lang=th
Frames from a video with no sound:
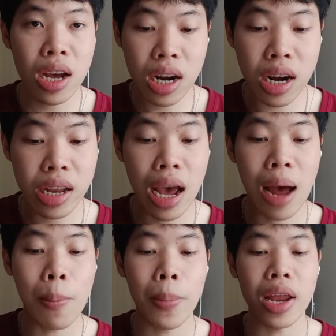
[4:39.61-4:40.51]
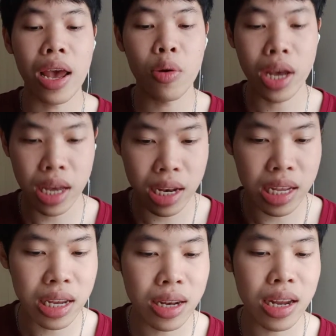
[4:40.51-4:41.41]
เคยทำไปแล้วในอ
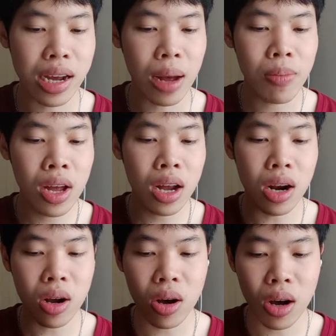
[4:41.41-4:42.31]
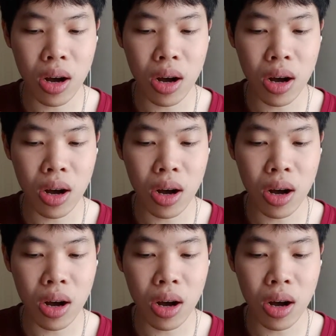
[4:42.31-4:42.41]
ดีตนะครับ แล้วก็